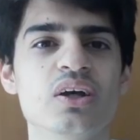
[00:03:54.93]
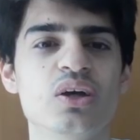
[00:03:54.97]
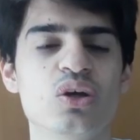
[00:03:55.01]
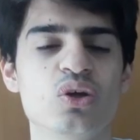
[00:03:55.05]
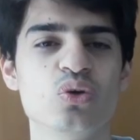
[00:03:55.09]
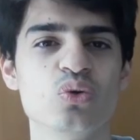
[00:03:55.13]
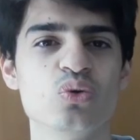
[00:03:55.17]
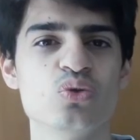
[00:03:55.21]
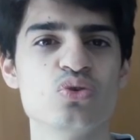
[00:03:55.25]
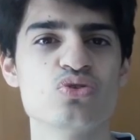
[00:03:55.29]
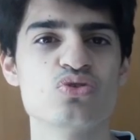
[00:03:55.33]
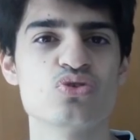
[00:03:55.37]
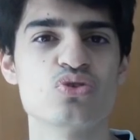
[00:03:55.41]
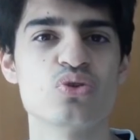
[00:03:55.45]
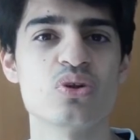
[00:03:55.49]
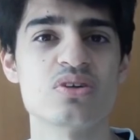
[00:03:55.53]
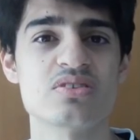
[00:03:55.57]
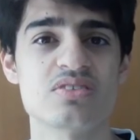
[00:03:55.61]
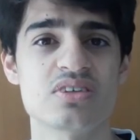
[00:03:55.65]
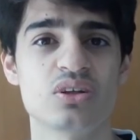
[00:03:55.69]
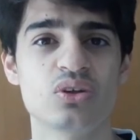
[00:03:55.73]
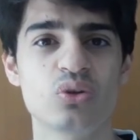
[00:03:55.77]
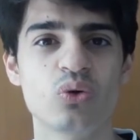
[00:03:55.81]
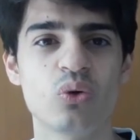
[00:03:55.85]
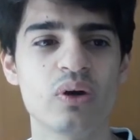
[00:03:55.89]
que os
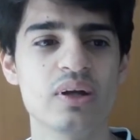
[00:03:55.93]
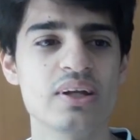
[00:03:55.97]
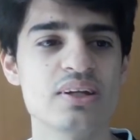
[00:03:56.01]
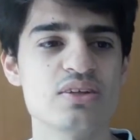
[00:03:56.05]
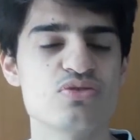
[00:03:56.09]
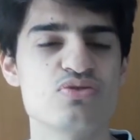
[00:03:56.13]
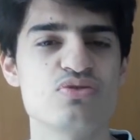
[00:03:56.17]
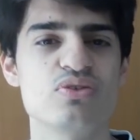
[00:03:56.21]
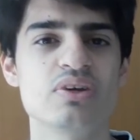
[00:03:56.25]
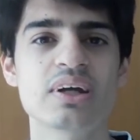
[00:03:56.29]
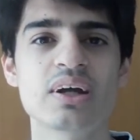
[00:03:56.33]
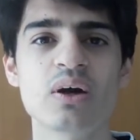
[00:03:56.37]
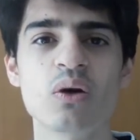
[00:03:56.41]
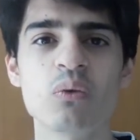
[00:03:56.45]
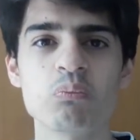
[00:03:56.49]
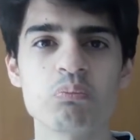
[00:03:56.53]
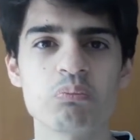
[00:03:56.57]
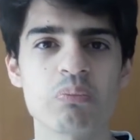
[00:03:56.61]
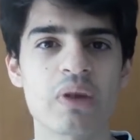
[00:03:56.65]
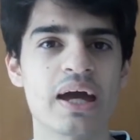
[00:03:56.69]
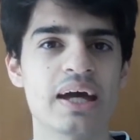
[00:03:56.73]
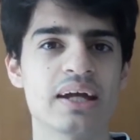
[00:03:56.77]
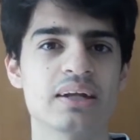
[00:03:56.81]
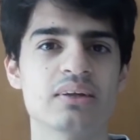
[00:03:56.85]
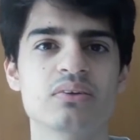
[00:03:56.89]
torcedores ficam
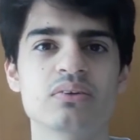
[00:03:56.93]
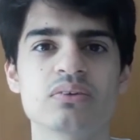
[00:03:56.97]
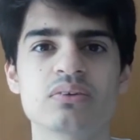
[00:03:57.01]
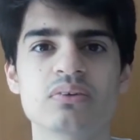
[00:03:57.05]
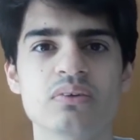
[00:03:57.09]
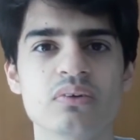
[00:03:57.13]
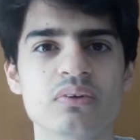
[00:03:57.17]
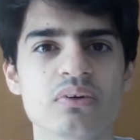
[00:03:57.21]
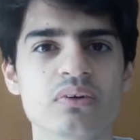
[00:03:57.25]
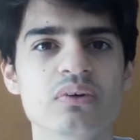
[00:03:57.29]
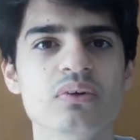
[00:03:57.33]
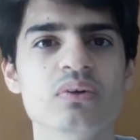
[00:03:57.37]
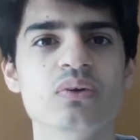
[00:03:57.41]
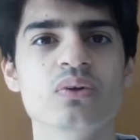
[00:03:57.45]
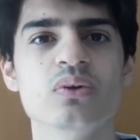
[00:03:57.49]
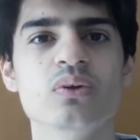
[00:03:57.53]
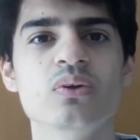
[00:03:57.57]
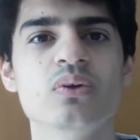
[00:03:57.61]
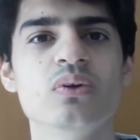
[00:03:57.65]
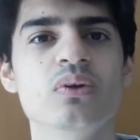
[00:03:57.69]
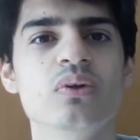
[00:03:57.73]
perto do,